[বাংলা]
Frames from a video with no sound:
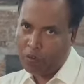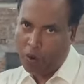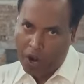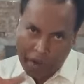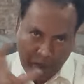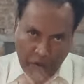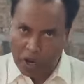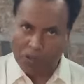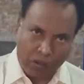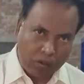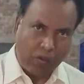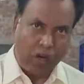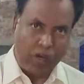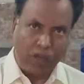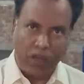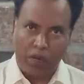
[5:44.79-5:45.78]
ওই মোটর
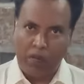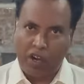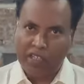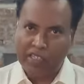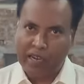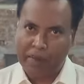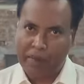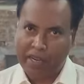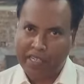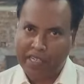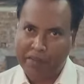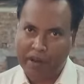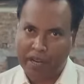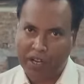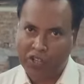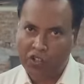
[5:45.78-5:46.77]
কন্ট্রোল বক্সটা বেশি
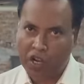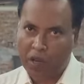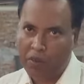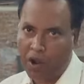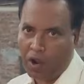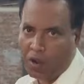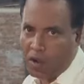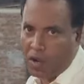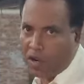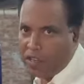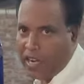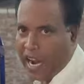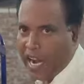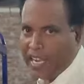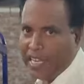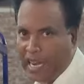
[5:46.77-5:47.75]
ভালো চলবো
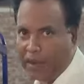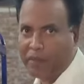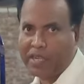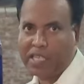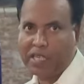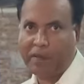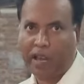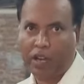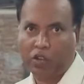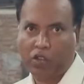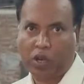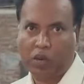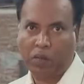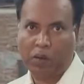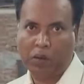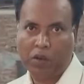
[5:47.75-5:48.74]
না এটা বেশি ভালো
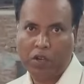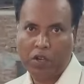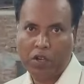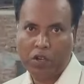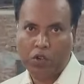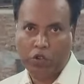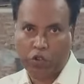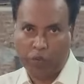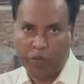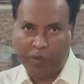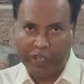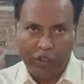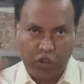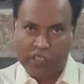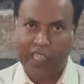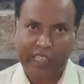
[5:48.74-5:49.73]
চলবো শুধু
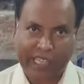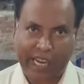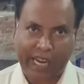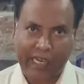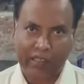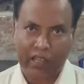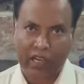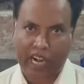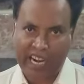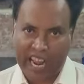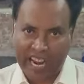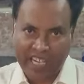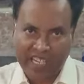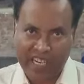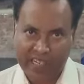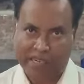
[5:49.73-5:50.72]
ভিডিওতে দেখার দরকার
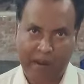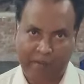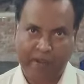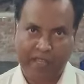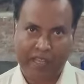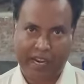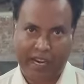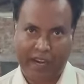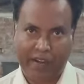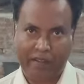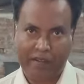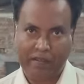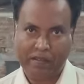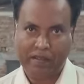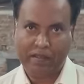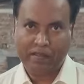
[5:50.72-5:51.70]
আইসা সামনে দেখেন
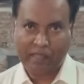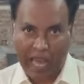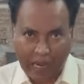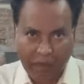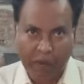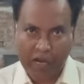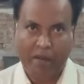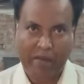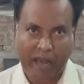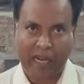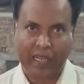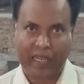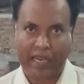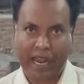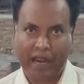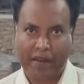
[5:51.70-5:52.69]
তারপরে মাল
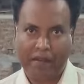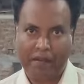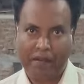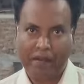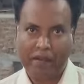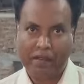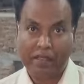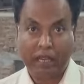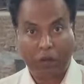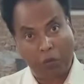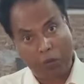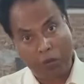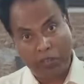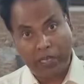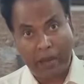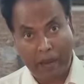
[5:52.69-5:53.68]
কিনেন যে
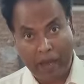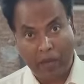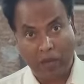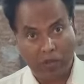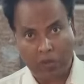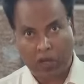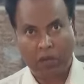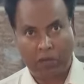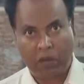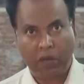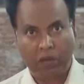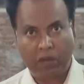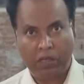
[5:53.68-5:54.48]
কোনটা ভালো চলবো